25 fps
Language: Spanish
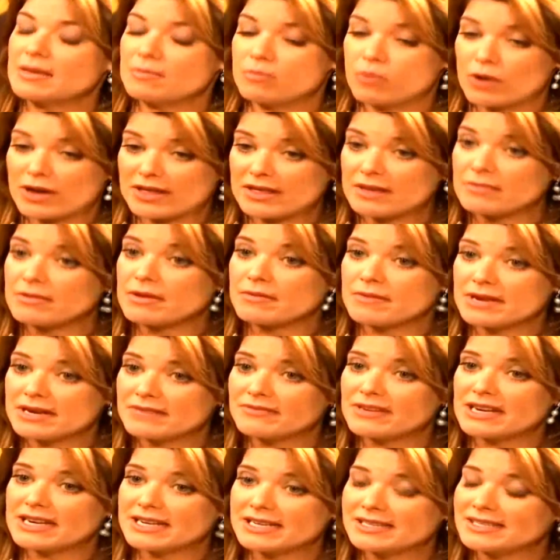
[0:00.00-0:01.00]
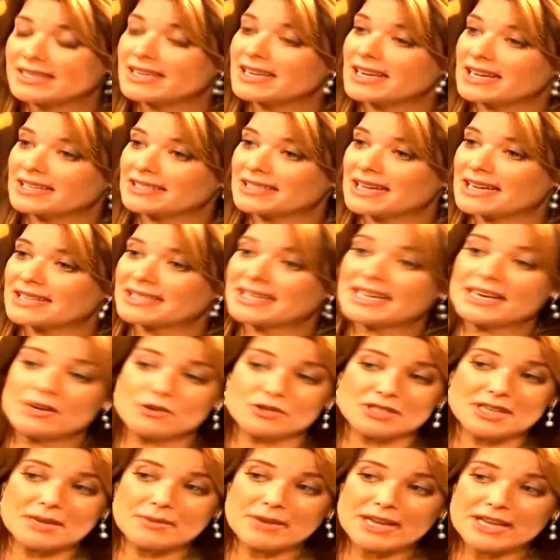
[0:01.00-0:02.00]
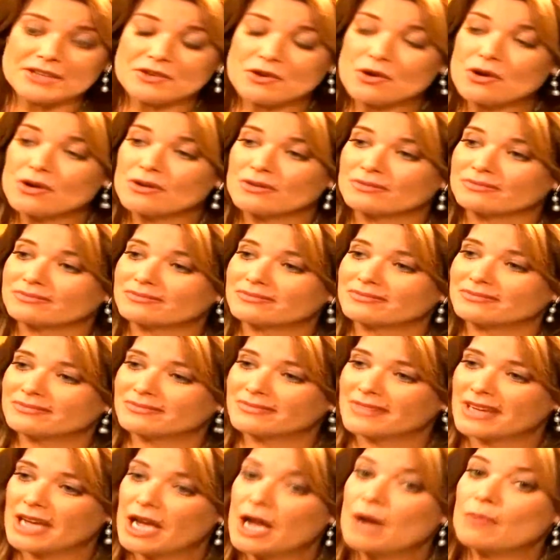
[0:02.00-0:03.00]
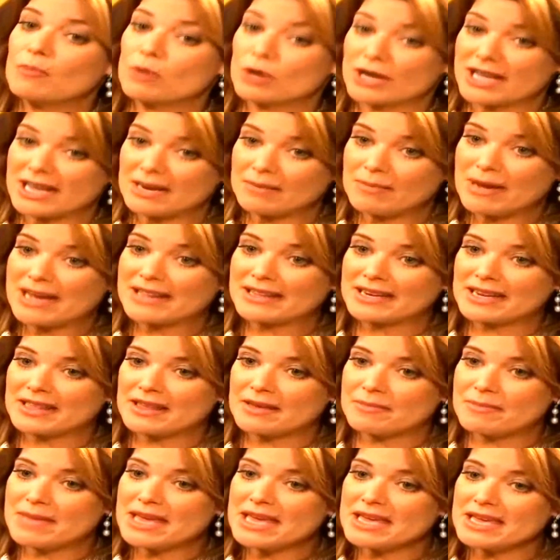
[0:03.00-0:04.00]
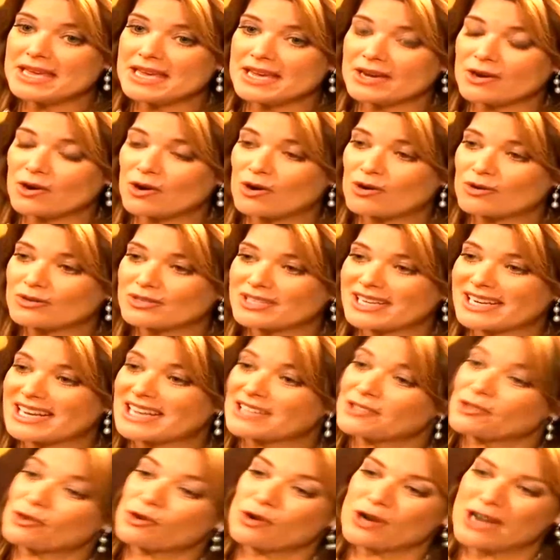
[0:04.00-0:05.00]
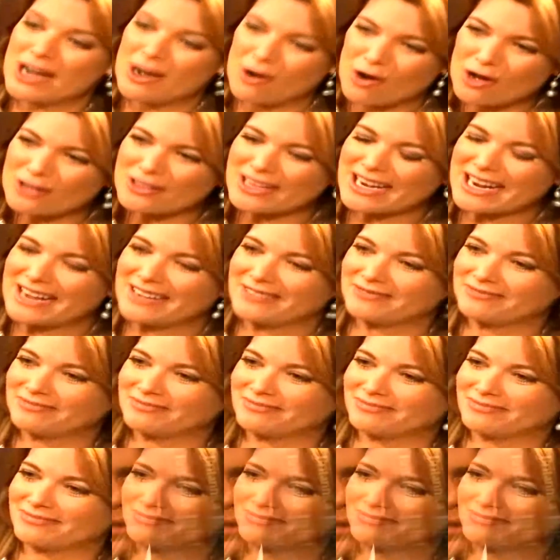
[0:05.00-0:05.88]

y puede vivir feliz sin casarse y lo sabré yo, porque el padre de mi hijo se casó con la otra,